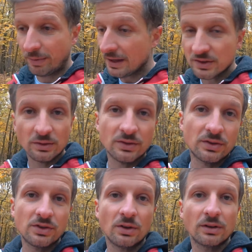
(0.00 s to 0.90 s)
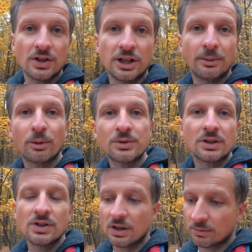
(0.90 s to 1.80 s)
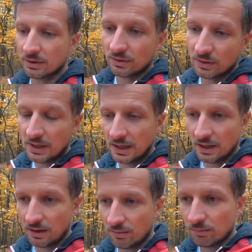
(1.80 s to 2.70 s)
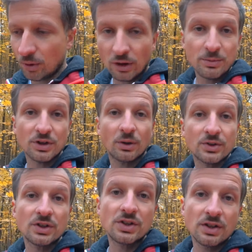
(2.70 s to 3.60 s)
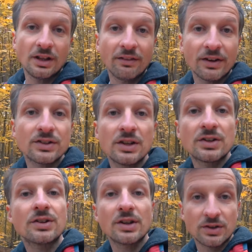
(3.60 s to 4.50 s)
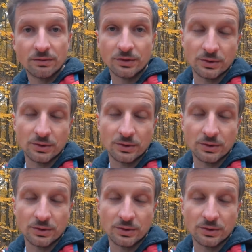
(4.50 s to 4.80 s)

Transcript: pędząc ciągle ślepo przed siebie, to mogę przeoczyć najważniejsze rzeczy w